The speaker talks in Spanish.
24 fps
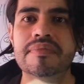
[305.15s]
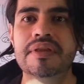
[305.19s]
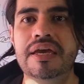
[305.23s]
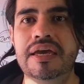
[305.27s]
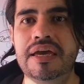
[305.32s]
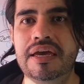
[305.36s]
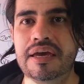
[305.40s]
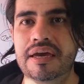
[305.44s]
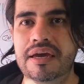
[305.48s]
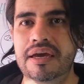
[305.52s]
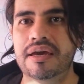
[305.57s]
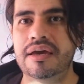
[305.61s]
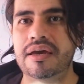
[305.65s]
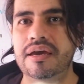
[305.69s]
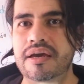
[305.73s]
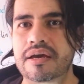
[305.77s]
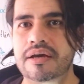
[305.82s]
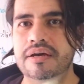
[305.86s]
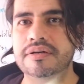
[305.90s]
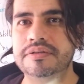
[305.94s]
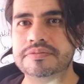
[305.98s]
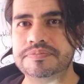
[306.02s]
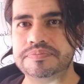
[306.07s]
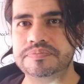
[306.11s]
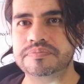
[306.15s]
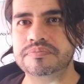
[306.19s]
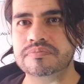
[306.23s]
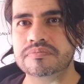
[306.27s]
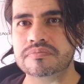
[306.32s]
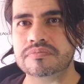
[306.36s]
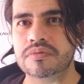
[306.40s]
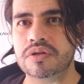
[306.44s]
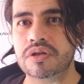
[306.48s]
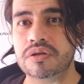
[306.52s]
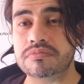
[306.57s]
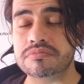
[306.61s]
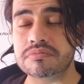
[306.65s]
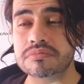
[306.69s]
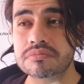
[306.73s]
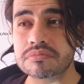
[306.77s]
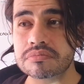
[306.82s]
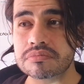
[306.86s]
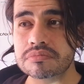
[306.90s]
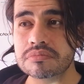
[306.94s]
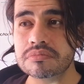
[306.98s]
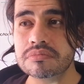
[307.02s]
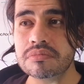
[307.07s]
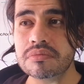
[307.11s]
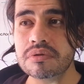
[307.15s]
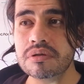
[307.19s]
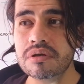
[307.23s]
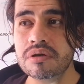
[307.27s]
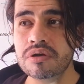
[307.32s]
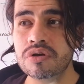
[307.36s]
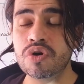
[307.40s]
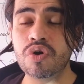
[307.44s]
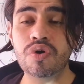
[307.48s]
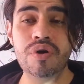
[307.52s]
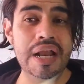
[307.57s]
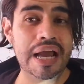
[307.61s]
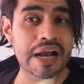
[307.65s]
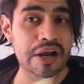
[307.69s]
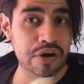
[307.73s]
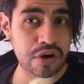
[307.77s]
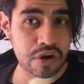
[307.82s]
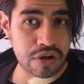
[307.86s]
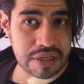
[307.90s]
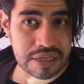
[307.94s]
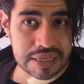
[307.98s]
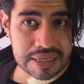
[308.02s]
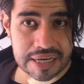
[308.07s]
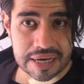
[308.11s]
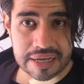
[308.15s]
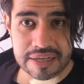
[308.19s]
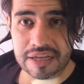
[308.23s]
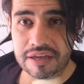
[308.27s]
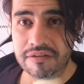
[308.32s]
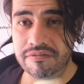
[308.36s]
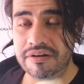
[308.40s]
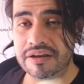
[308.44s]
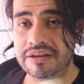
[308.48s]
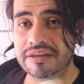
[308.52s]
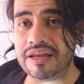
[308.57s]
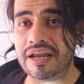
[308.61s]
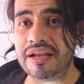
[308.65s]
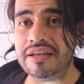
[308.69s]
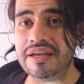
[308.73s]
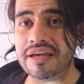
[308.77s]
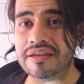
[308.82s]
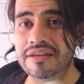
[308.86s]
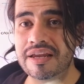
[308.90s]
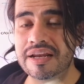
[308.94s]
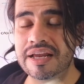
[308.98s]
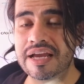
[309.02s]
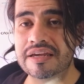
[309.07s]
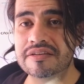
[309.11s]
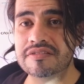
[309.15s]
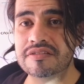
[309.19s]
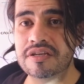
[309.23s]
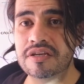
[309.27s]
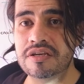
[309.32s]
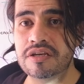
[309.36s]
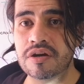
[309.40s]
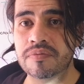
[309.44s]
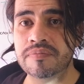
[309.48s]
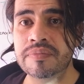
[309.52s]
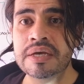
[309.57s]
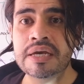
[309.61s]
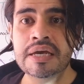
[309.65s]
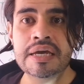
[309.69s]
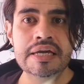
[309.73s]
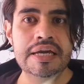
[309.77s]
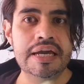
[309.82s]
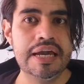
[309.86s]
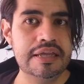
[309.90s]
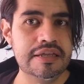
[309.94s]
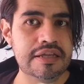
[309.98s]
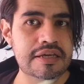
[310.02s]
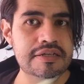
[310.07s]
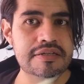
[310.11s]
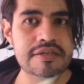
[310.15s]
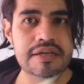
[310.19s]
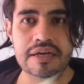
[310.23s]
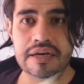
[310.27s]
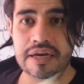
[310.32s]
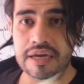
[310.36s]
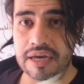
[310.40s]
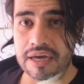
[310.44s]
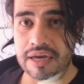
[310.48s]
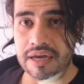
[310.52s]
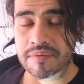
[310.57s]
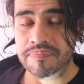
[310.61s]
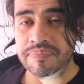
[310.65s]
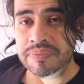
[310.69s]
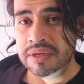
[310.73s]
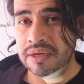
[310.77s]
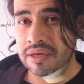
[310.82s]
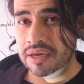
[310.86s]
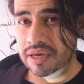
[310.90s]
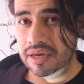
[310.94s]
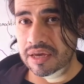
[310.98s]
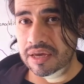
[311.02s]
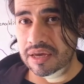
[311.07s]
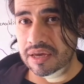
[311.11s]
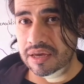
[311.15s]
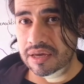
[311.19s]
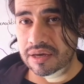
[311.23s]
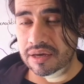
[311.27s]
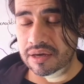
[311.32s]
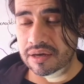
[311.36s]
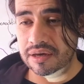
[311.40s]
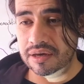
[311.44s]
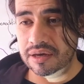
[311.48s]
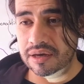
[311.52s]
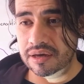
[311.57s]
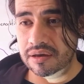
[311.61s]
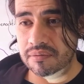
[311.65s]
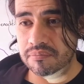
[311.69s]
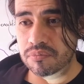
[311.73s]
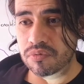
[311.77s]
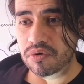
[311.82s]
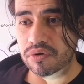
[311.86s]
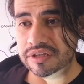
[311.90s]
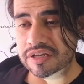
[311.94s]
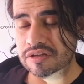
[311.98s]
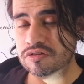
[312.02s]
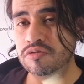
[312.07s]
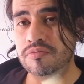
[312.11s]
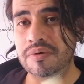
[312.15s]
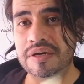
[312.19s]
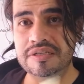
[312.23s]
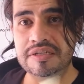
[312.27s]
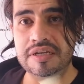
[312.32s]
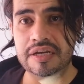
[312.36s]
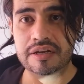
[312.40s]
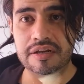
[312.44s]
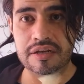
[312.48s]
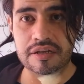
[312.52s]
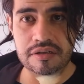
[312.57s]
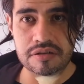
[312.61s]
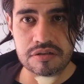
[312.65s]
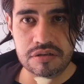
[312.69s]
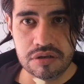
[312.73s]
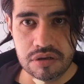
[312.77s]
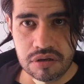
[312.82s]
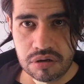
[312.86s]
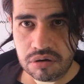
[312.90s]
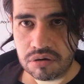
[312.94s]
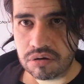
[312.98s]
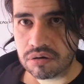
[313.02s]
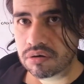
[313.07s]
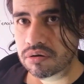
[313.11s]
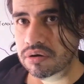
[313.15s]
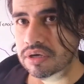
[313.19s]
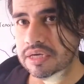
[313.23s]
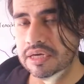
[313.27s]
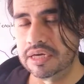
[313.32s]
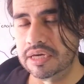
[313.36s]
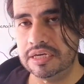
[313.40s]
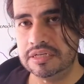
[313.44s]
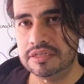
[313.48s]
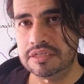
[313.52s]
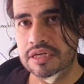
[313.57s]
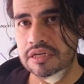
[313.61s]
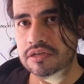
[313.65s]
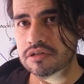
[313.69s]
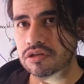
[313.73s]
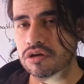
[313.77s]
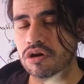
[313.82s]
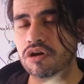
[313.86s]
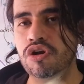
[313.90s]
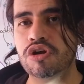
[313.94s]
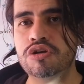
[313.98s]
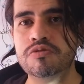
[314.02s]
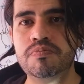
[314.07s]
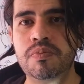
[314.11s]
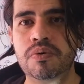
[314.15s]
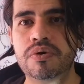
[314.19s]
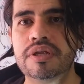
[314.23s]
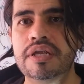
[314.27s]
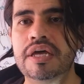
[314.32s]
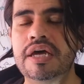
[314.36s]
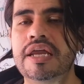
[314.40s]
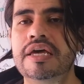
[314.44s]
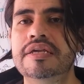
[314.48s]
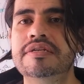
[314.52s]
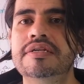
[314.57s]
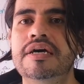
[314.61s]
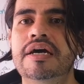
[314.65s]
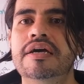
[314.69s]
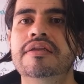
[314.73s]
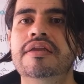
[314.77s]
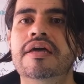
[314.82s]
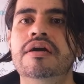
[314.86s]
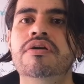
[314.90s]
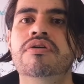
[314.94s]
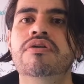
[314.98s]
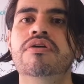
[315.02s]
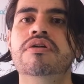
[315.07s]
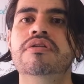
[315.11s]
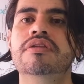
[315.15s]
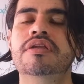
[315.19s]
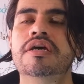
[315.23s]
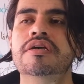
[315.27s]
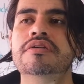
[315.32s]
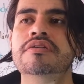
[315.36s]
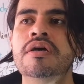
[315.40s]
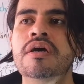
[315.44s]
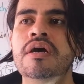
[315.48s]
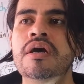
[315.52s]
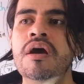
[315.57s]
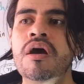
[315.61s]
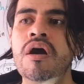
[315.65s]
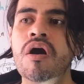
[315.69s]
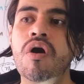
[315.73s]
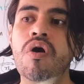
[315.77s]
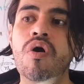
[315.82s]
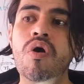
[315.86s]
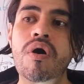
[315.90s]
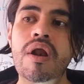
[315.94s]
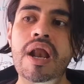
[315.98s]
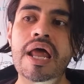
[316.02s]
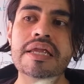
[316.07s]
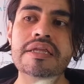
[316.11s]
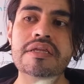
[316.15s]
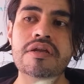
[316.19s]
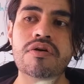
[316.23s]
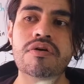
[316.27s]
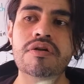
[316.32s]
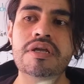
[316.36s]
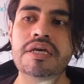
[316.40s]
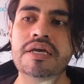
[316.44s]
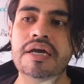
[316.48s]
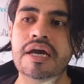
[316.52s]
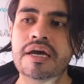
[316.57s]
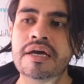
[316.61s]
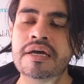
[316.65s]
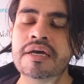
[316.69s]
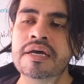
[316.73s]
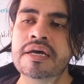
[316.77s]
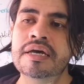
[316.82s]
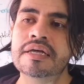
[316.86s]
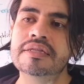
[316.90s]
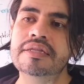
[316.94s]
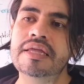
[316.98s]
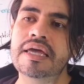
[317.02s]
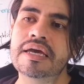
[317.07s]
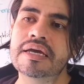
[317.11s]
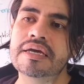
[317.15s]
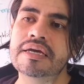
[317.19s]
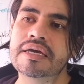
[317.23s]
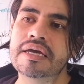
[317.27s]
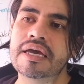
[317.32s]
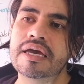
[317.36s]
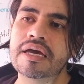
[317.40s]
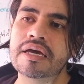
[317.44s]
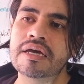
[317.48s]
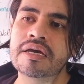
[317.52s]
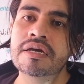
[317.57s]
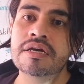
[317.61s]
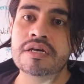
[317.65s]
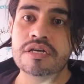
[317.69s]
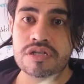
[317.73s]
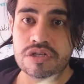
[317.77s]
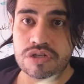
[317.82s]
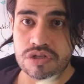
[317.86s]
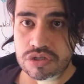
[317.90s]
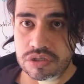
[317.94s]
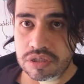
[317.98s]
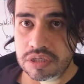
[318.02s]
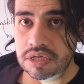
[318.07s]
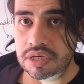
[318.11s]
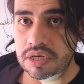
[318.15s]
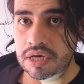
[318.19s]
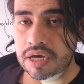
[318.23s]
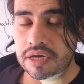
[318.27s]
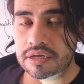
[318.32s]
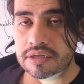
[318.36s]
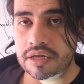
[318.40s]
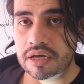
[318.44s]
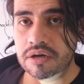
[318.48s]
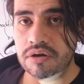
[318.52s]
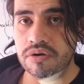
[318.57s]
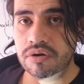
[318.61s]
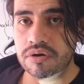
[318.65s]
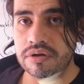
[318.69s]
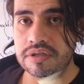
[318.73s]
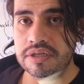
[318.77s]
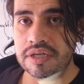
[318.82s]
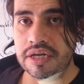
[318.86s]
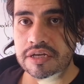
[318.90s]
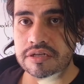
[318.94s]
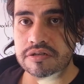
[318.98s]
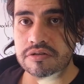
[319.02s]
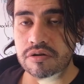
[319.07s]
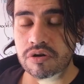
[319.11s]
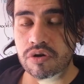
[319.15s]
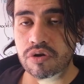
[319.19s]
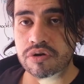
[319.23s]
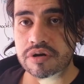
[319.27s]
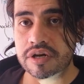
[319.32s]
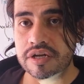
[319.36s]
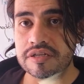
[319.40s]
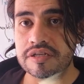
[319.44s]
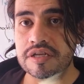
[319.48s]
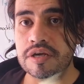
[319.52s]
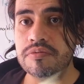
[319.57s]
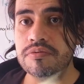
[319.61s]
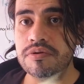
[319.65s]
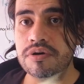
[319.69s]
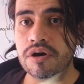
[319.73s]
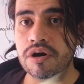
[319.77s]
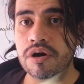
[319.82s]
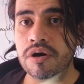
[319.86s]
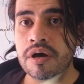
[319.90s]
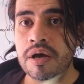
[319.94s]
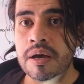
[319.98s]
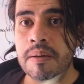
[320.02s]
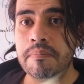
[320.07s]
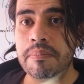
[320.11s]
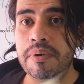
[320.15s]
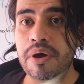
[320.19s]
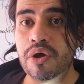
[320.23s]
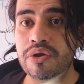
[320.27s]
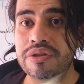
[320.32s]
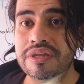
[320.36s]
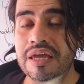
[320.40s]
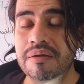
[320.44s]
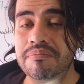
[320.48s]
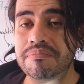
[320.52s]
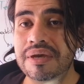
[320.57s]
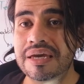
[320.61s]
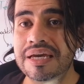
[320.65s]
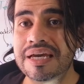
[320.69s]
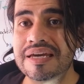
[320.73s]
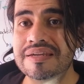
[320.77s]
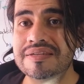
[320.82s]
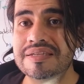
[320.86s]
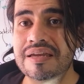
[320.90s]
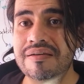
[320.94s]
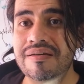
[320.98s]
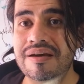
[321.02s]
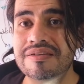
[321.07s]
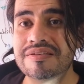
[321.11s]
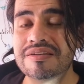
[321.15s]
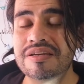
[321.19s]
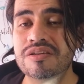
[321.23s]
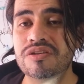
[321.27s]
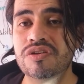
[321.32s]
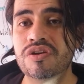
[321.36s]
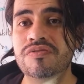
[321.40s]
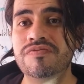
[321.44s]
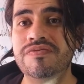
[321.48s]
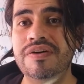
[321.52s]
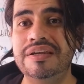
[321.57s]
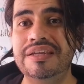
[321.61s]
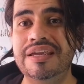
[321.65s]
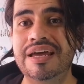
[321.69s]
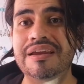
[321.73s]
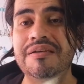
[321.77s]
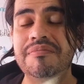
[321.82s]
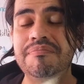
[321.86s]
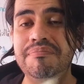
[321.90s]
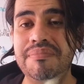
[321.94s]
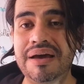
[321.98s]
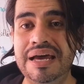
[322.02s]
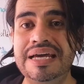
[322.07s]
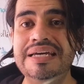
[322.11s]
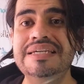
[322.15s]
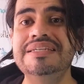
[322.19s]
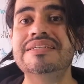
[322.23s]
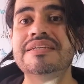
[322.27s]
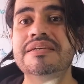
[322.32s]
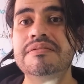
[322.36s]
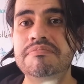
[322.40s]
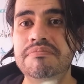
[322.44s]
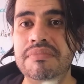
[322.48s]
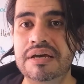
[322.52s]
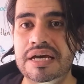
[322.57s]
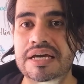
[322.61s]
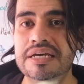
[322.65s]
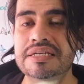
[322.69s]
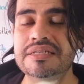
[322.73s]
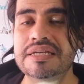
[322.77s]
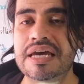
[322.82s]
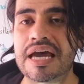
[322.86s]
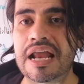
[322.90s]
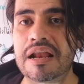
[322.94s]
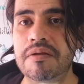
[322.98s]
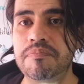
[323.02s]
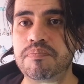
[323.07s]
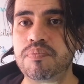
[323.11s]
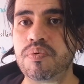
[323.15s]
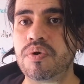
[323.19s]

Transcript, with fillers: Eh, um, con la crónica de Bernal Díaz del Castillo, que dice que eh, uh, Moctezuma se rindió y que se dio los poderes a Hernán Cortés, o la teoría de que sí, Hernán Cortés lo recibió, pero también que estaba haciendo enfadar más y más al